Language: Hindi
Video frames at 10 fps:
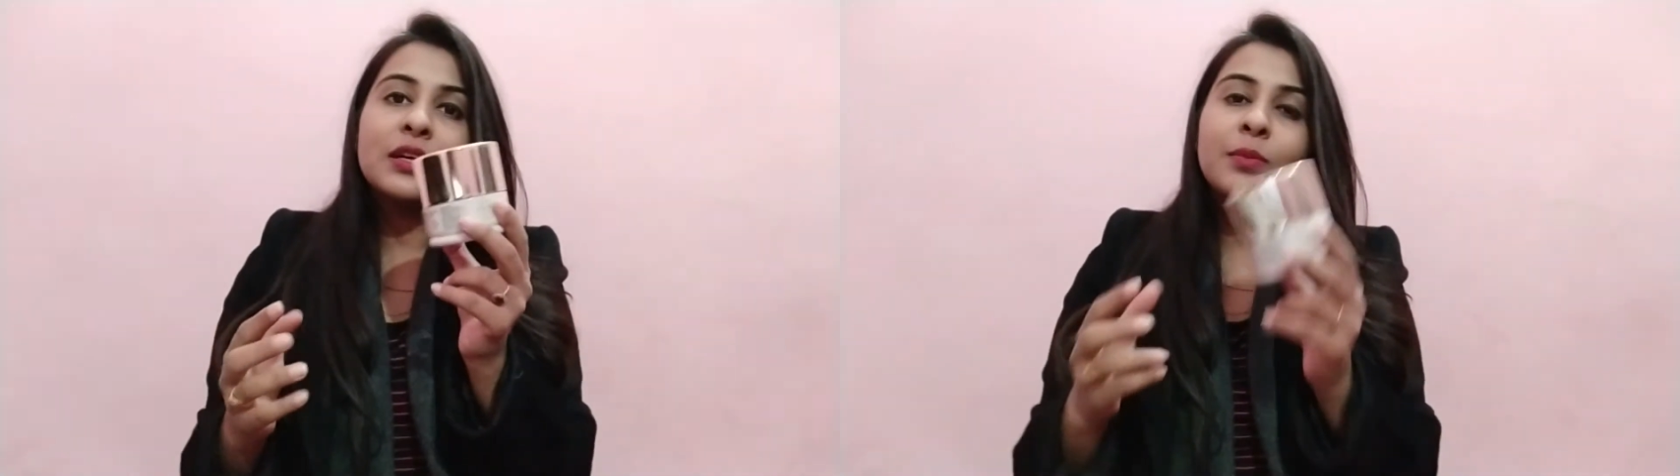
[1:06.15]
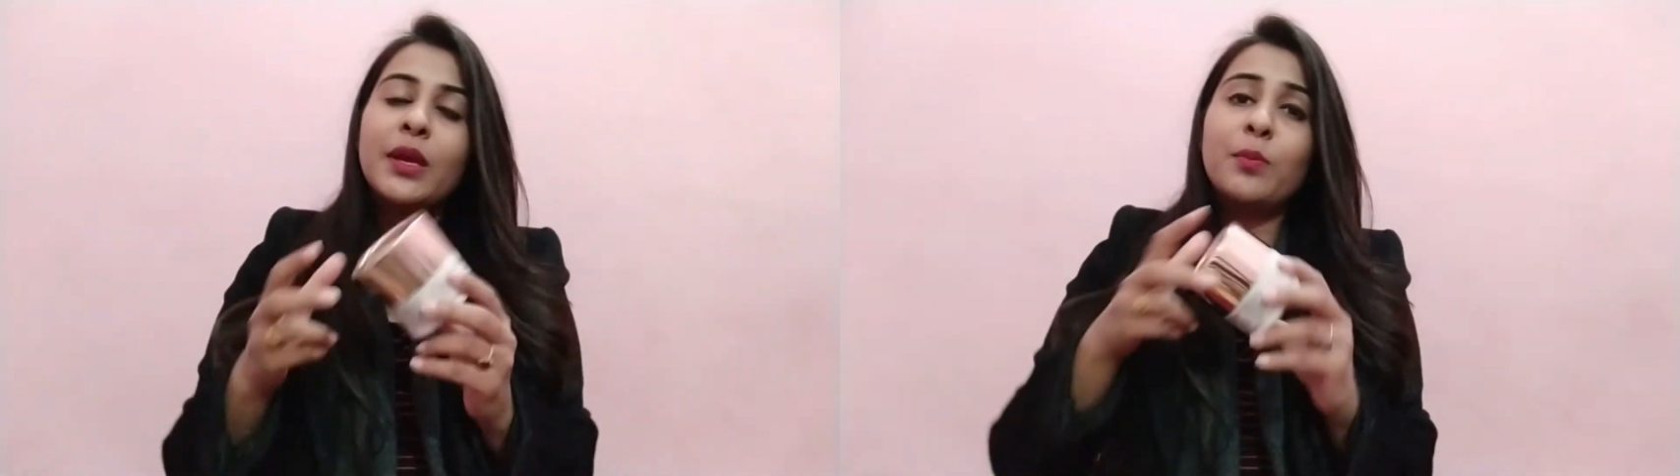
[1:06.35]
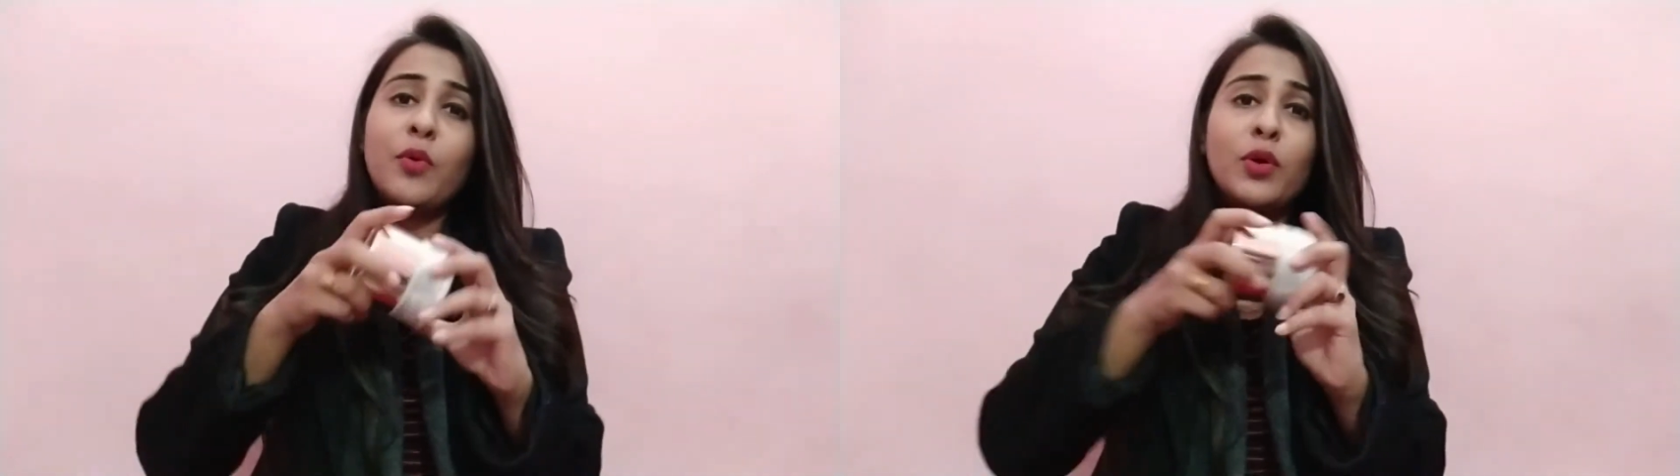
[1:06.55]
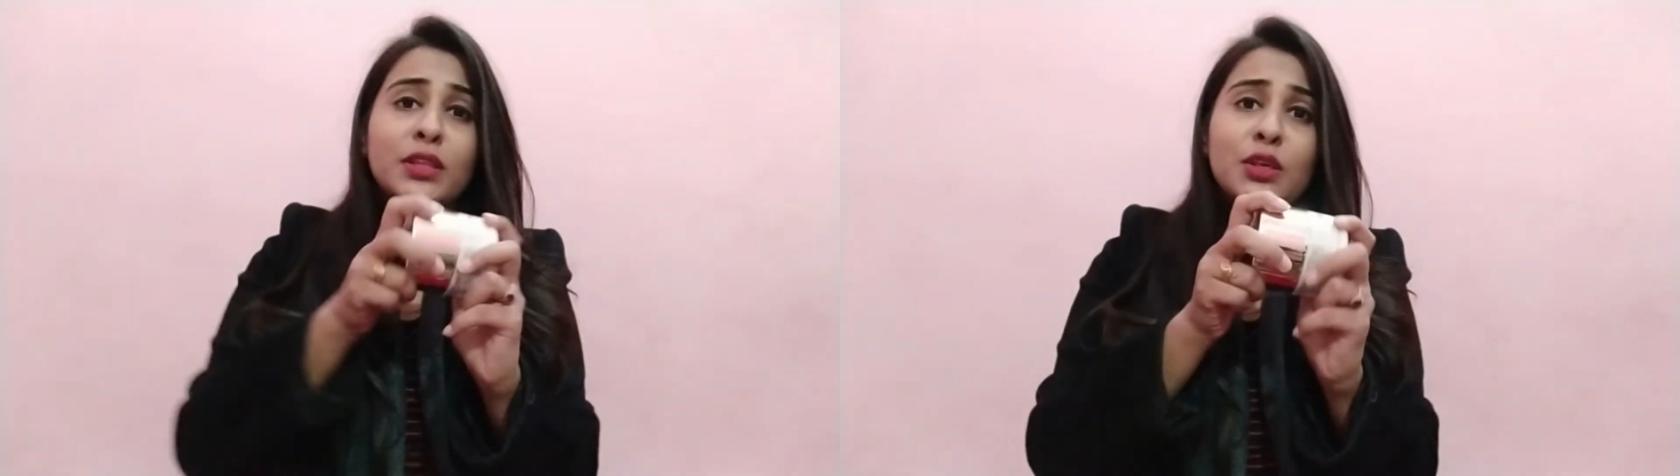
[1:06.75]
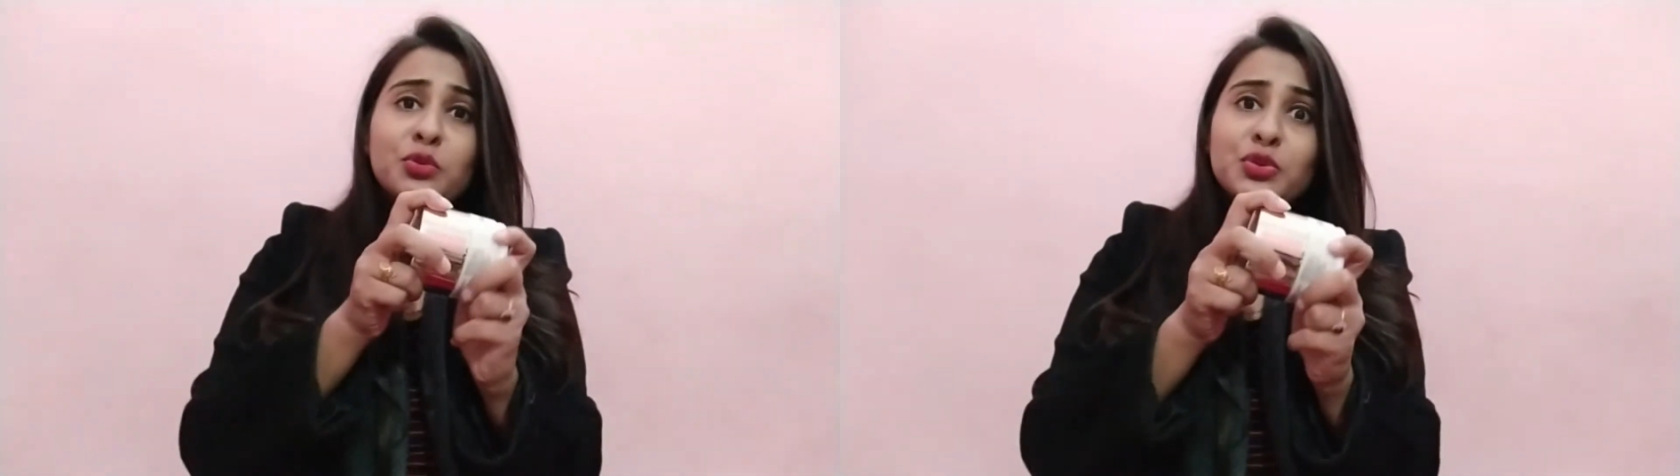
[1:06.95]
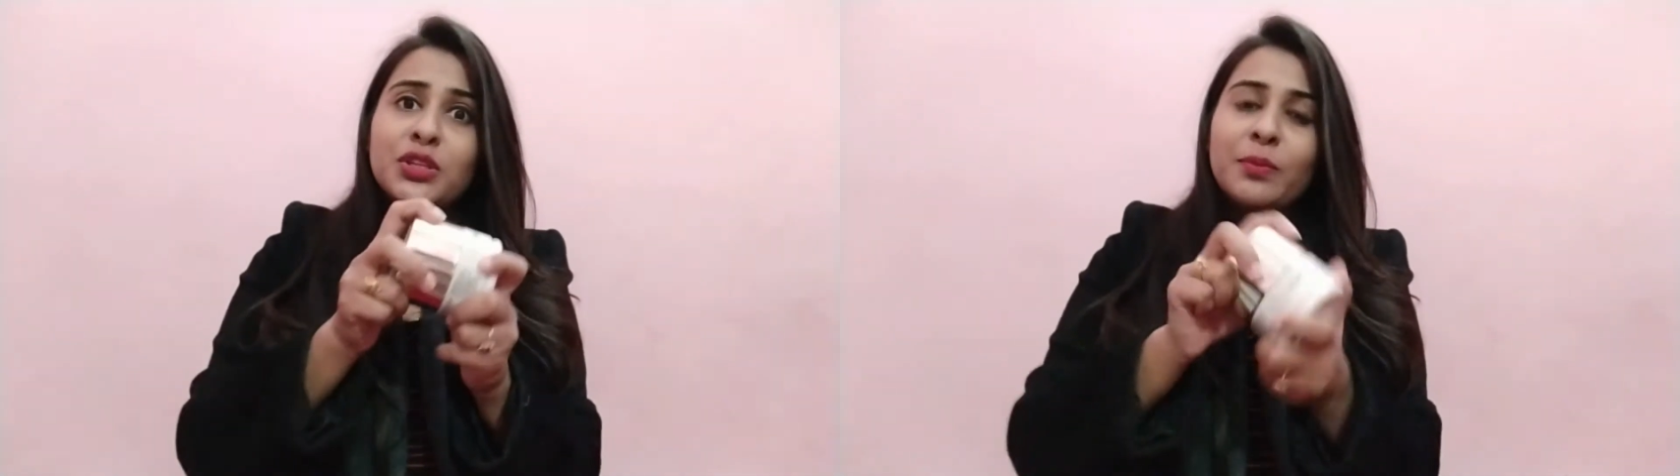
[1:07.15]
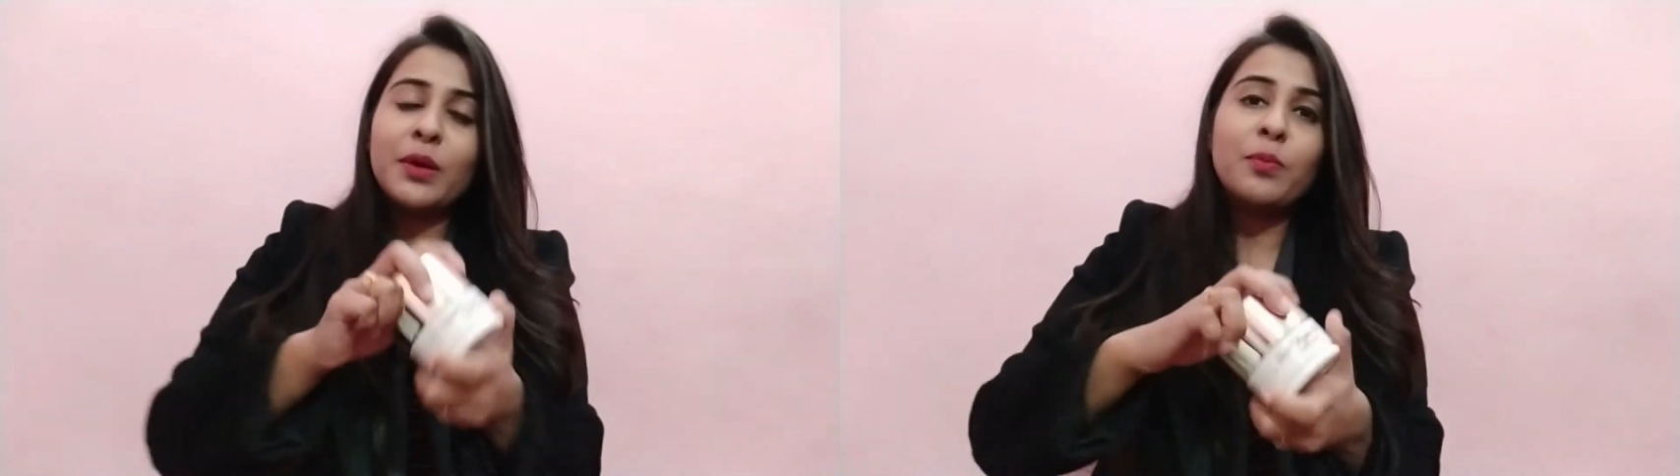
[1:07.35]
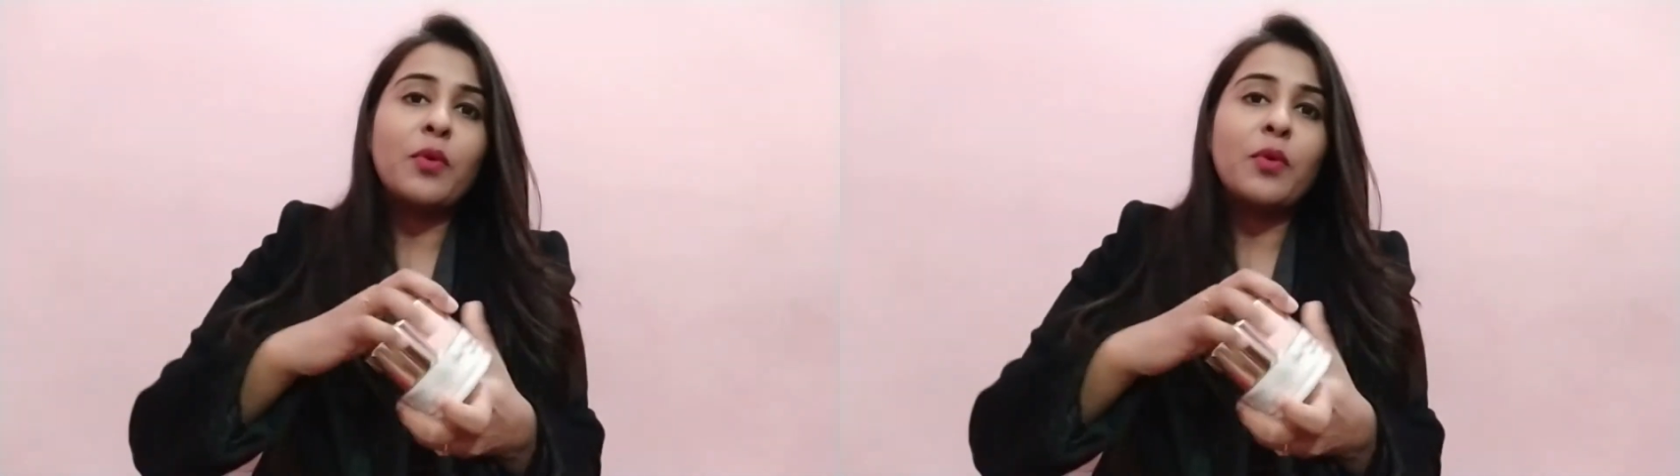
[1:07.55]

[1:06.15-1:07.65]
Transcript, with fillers: टब है बहुत ही ह्यूज टब है